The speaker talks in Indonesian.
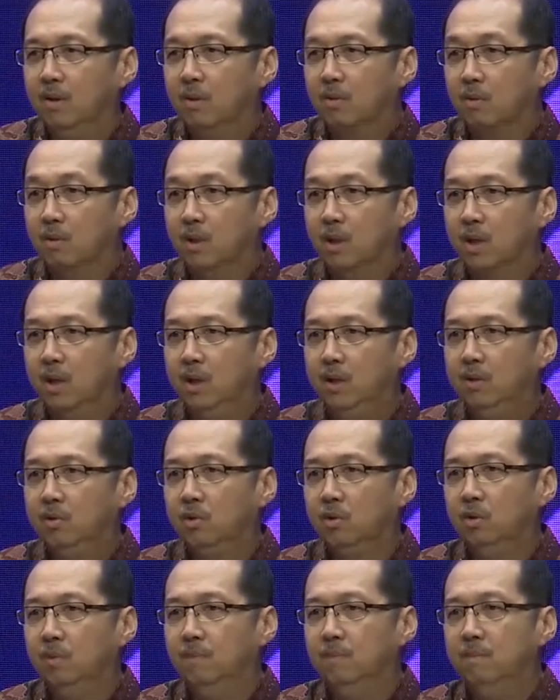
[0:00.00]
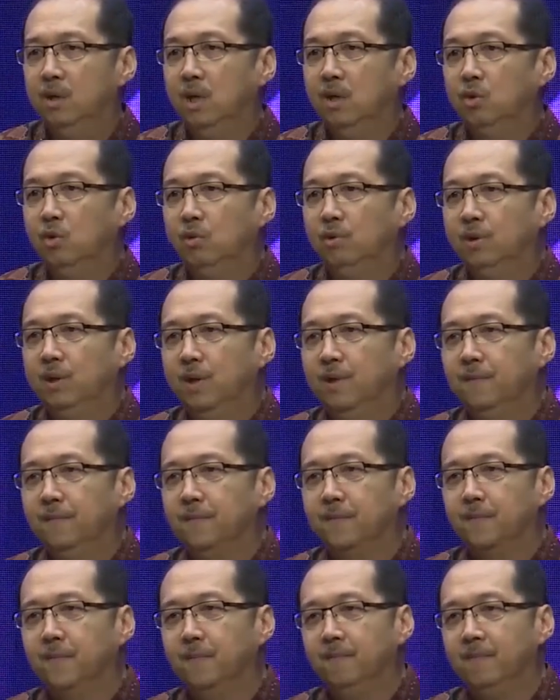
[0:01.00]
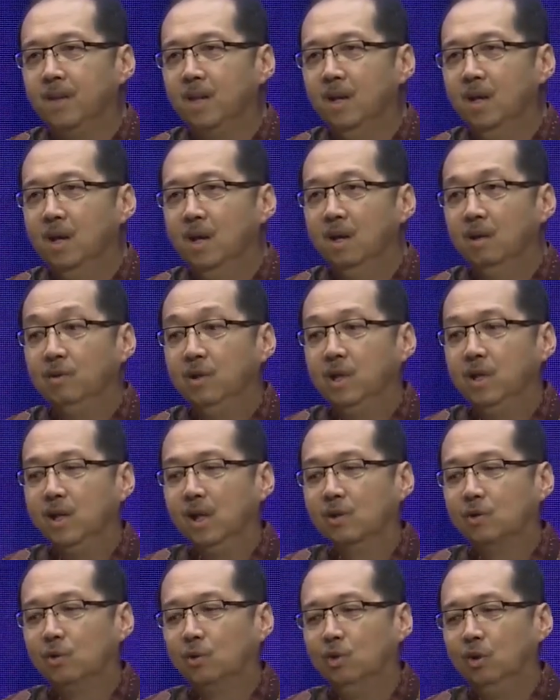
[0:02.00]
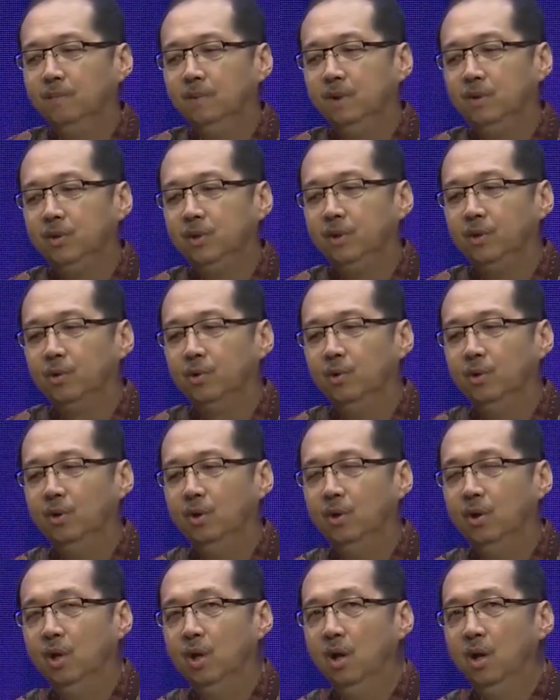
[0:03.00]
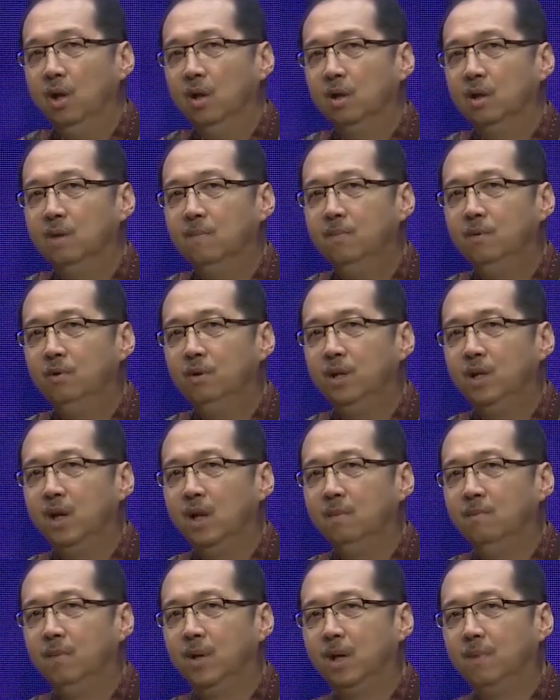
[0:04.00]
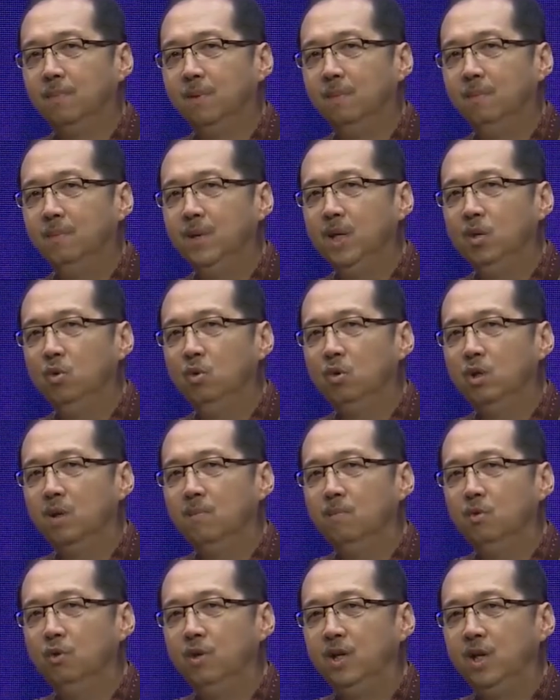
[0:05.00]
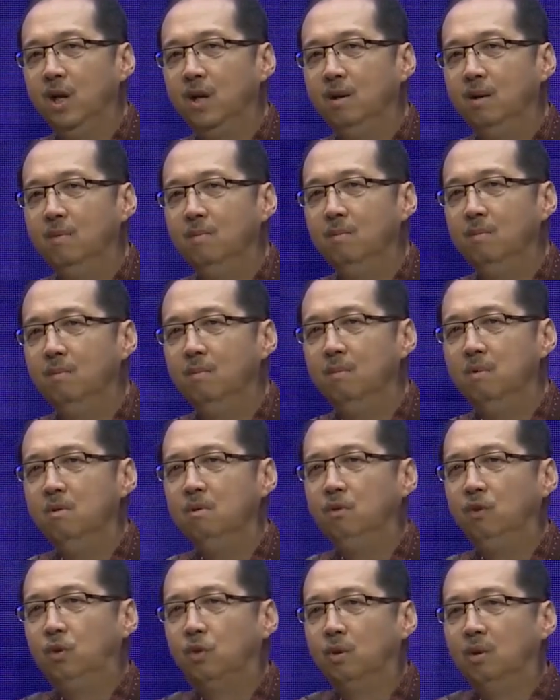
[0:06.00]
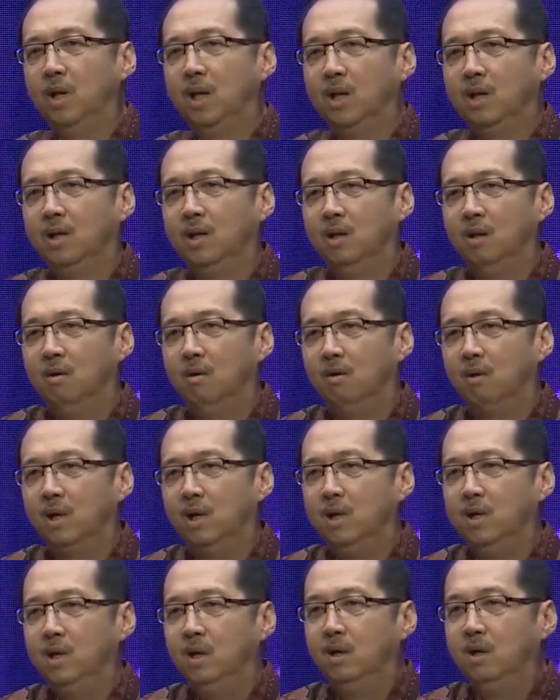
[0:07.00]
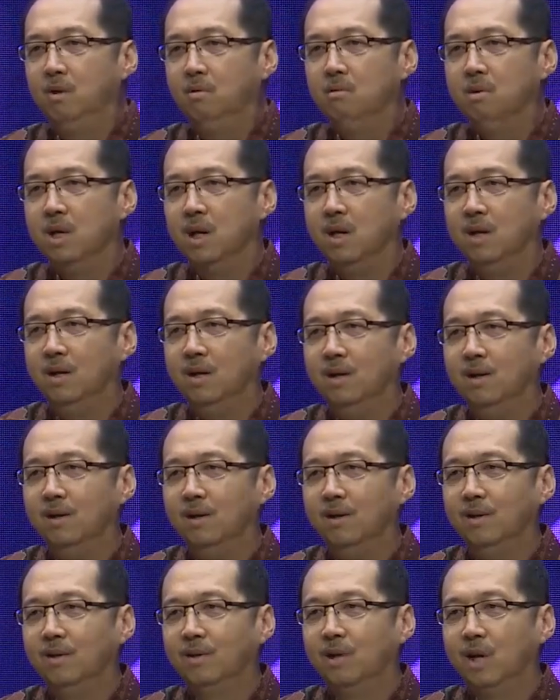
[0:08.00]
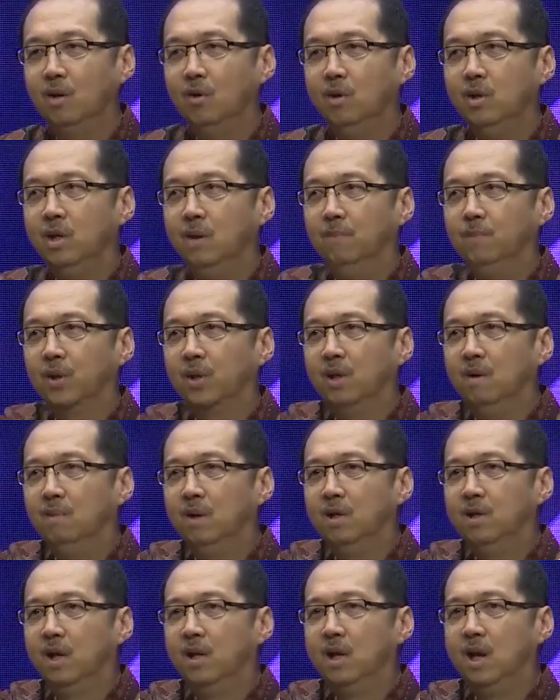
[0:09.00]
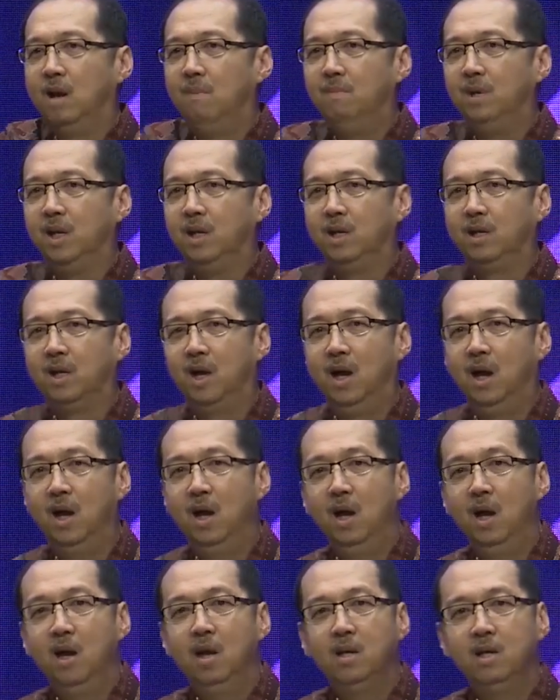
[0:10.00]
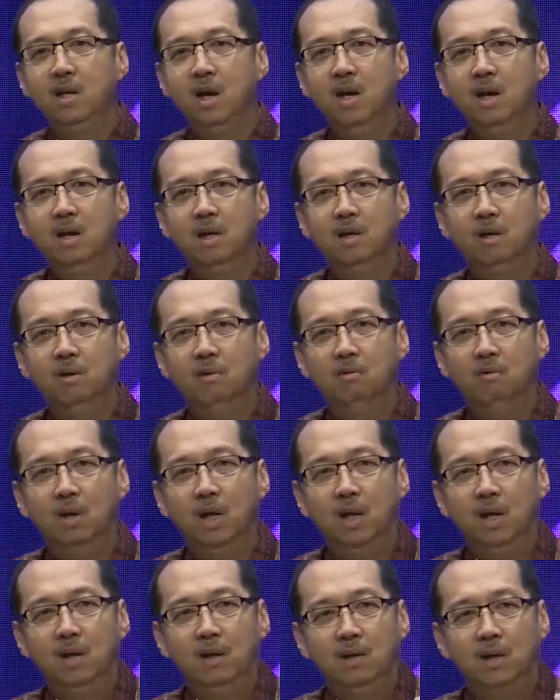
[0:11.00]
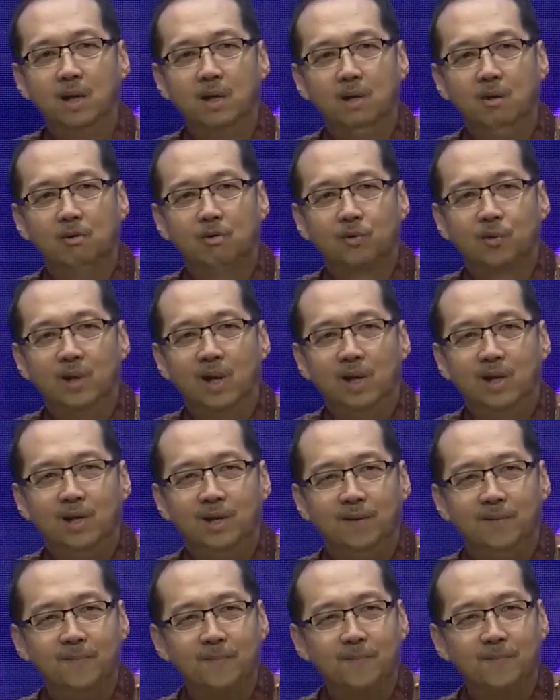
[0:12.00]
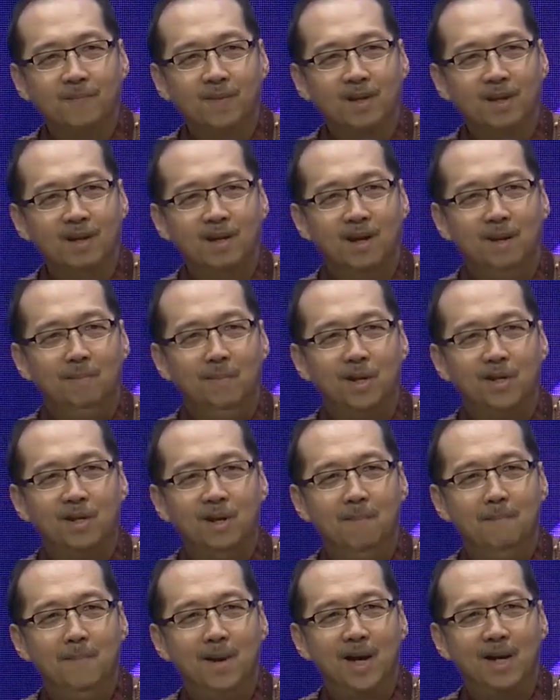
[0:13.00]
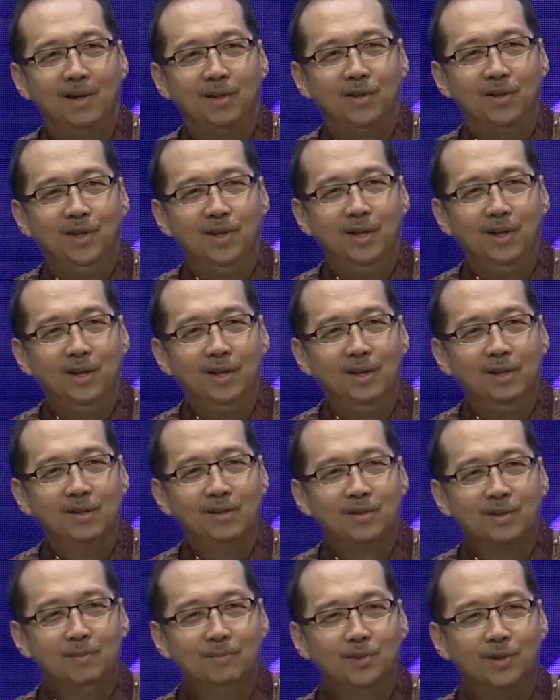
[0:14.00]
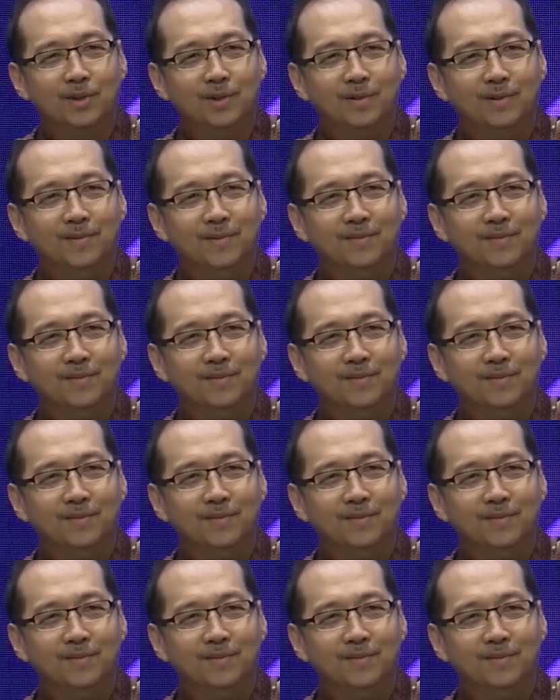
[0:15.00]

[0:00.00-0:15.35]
Saudara ini cukup mengejutkan. Tidak cukup di situ, kemudian berapa minggu kemudian muncul lagi orang yang kedua. Kalau yang pertama dari Amerika, yang kedua dari Australia. Namanya Marty Simpson.